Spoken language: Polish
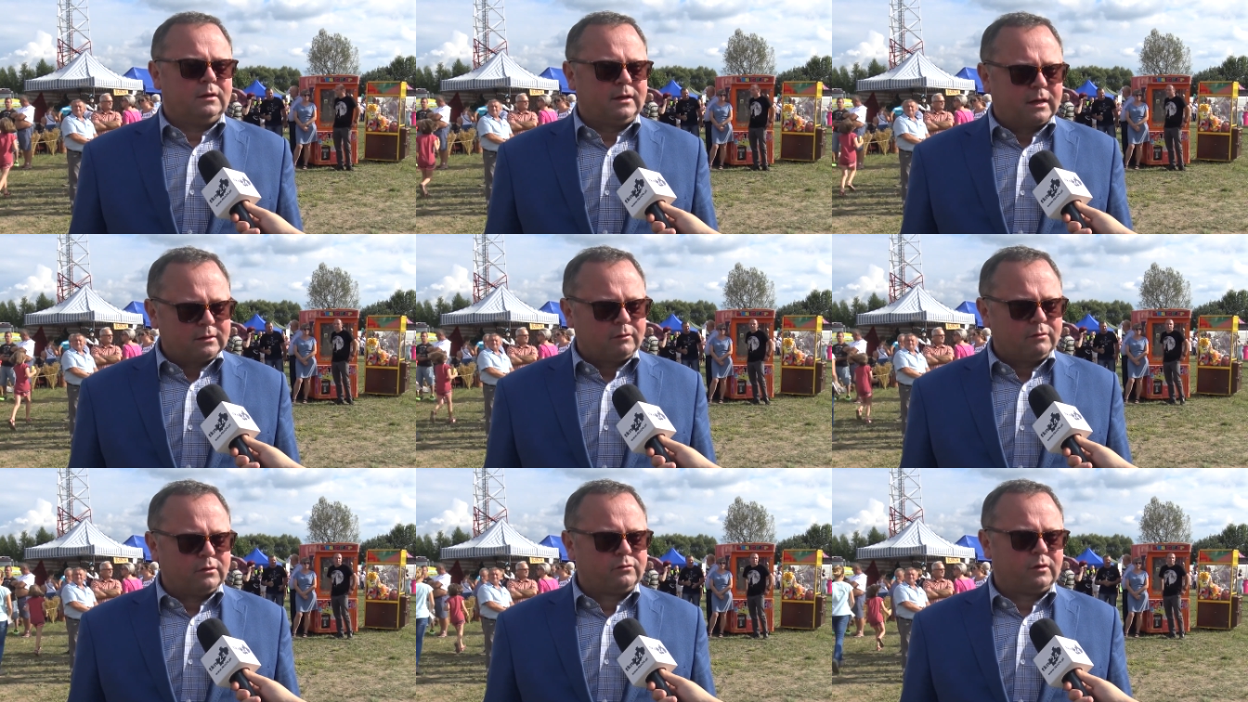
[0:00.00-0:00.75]
jak
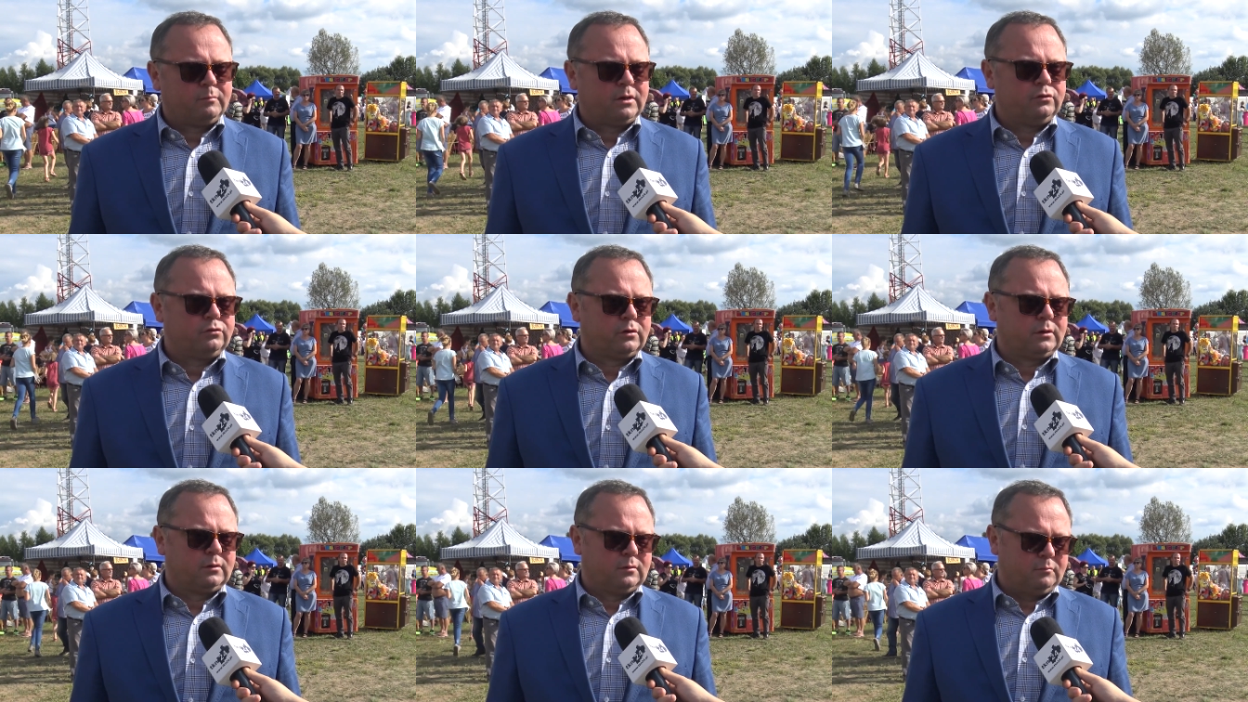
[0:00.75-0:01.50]
najwięcej
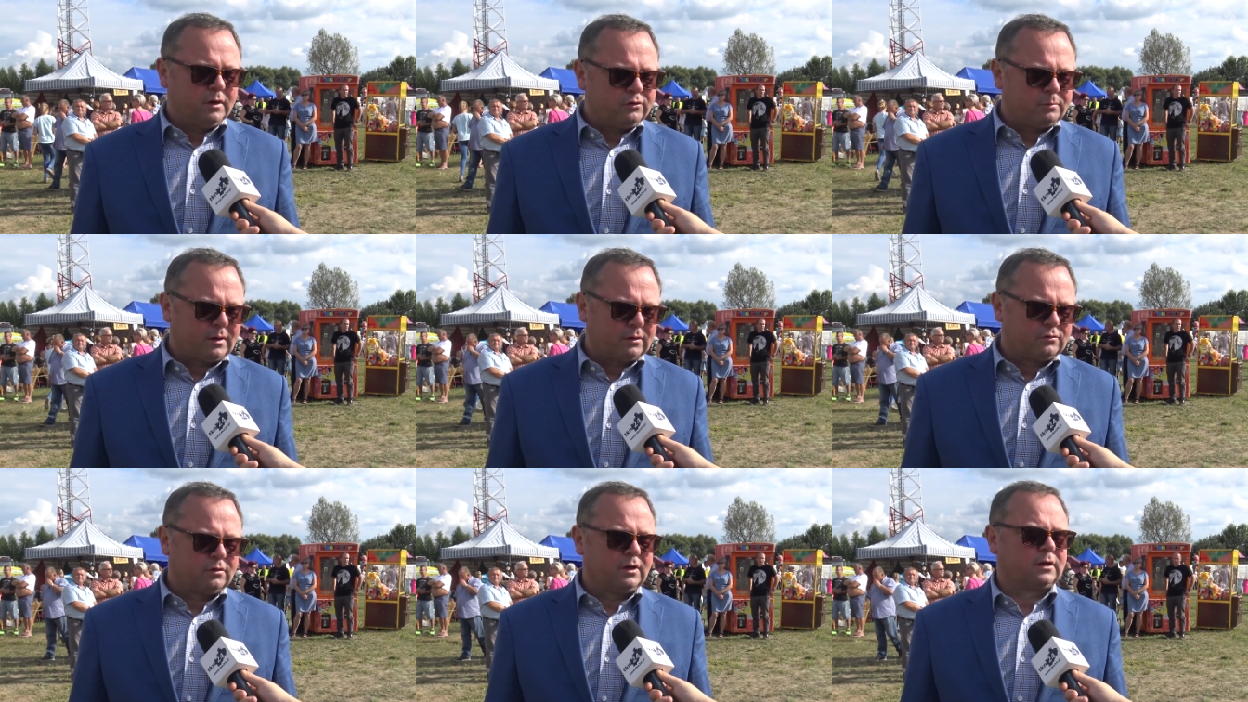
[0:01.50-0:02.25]
będzie miejsc
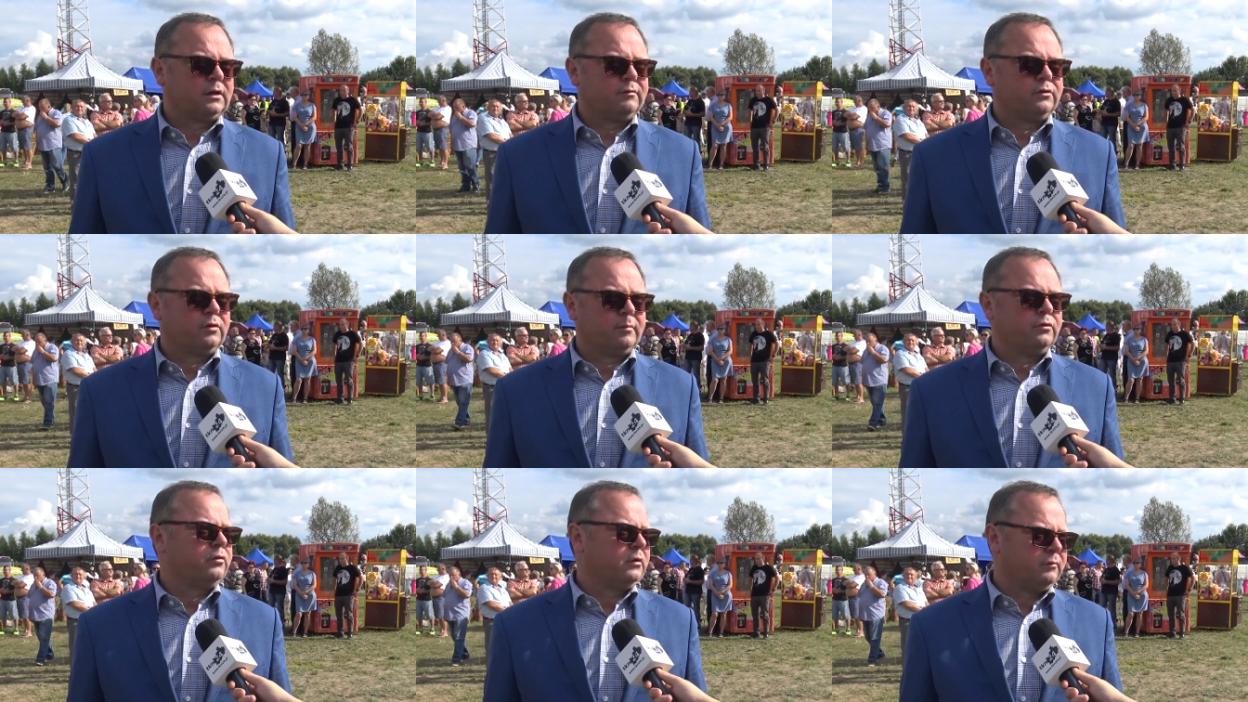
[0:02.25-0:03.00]
pracy, jak najwięcej
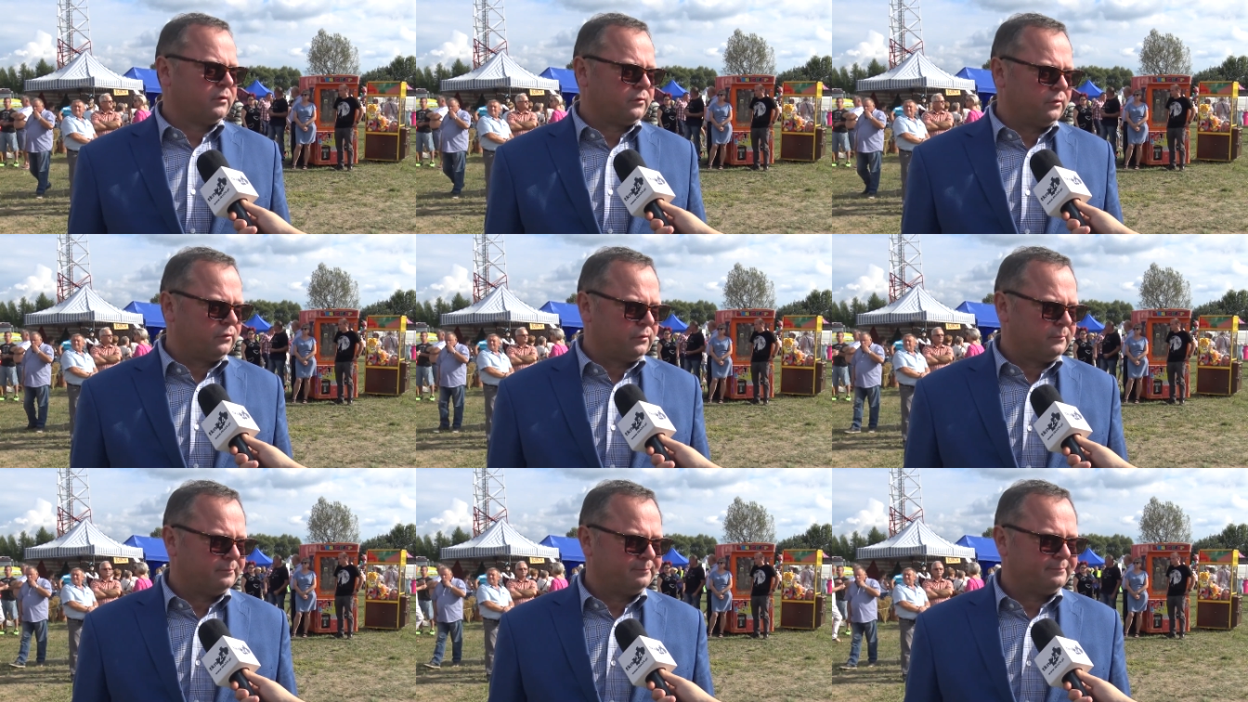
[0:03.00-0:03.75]
będzie inwestycji.